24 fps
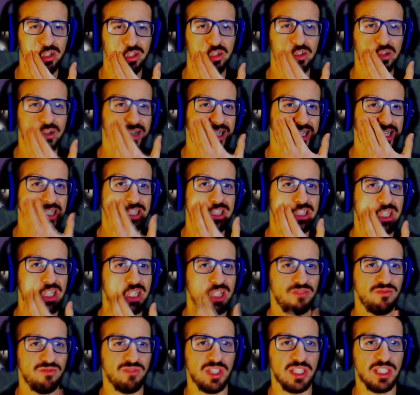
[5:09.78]
lo doveva
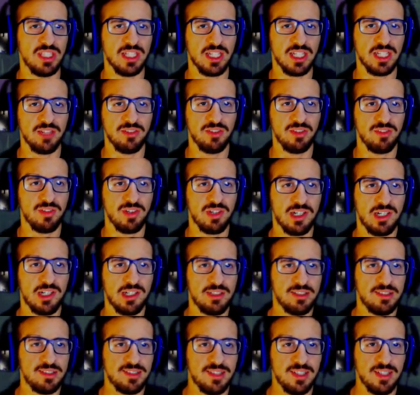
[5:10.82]
lasciare in vita che aveva
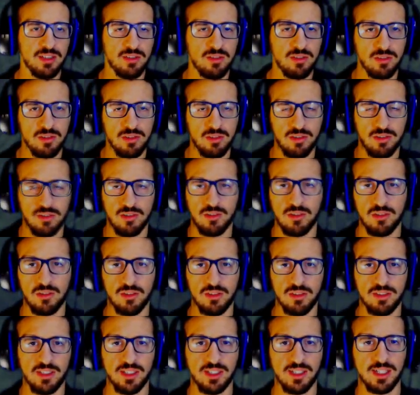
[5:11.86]
alzato
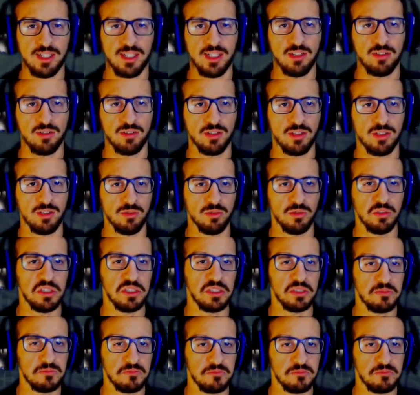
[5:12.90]
il terreno anche lui.